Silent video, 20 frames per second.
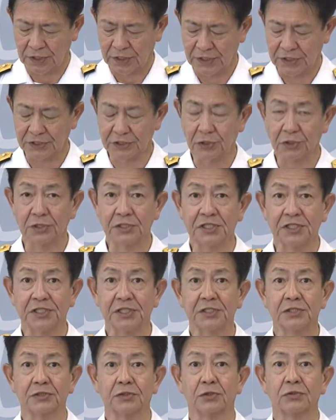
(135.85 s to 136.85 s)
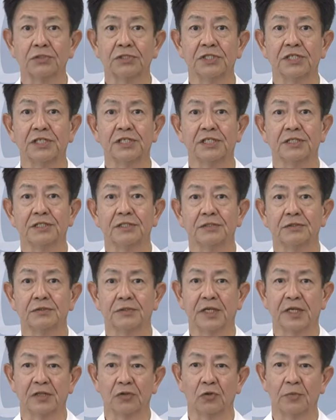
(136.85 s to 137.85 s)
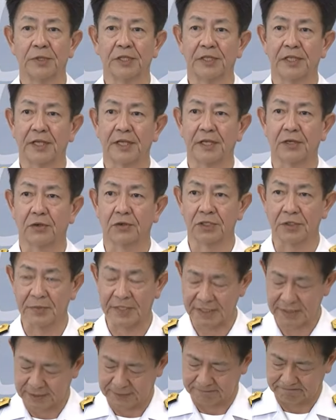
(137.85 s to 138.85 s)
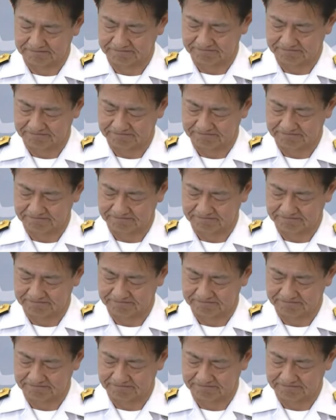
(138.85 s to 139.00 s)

非常に深刻に受け止めております。